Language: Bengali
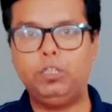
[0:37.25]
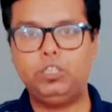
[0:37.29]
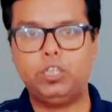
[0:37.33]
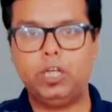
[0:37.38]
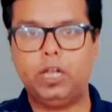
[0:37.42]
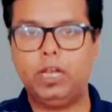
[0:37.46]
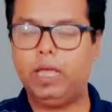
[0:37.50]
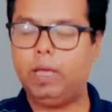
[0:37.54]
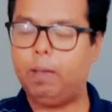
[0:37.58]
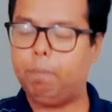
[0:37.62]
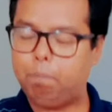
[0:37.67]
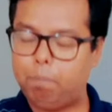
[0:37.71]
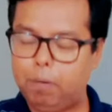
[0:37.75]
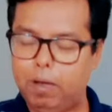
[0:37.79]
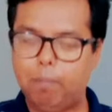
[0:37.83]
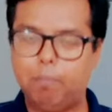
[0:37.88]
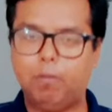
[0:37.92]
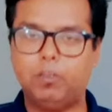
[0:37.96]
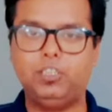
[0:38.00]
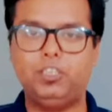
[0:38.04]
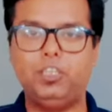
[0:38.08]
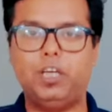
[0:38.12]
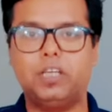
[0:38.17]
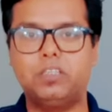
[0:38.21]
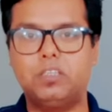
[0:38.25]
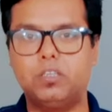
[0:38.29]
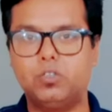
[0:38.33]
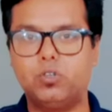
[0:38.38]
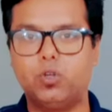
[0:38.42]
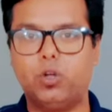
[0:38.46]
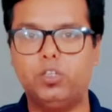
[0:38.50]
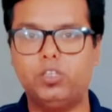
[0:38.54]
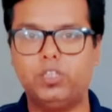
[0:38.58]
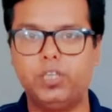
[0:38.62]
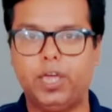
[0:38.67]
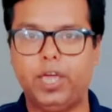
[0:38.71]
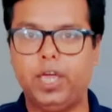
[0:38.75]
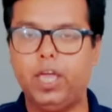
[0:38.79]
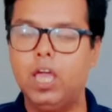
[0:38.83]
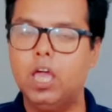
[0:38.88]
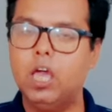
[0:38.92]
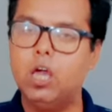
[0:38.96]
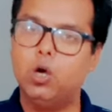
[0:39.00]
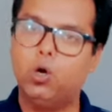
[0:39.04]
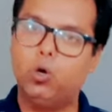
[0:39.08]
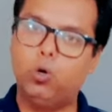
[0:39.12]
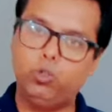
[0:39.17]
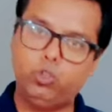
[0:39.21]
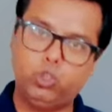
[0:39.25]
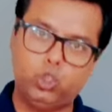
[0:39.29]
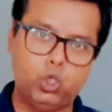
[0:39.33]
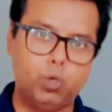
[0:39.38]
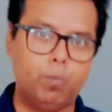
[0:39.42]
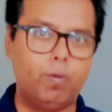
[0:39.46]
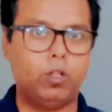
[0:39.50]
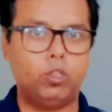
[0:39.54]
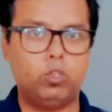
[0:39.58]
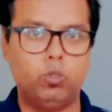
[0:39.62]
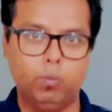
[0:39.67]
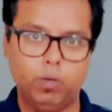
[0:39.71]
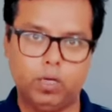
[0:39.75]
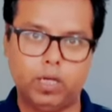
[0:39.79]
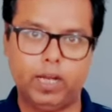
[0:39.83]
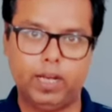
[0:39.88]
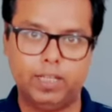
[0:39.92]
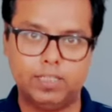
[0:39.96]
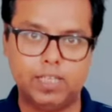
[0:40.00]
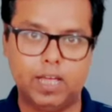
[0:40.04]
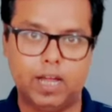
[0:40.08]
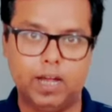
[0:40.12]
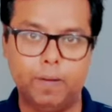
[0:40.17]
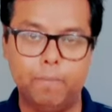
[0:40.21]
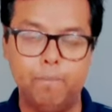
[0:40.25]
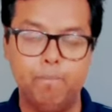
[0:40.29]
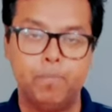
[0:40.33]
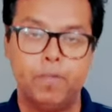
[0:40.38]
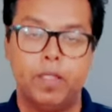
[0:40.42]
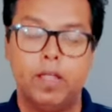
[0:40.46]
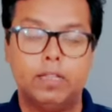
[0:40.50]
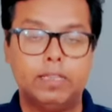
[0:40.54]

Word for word: সালে এপ্রিল মাসে আসতে চলেছে উচ্চ মাধ্যমিকের রেজাল্ট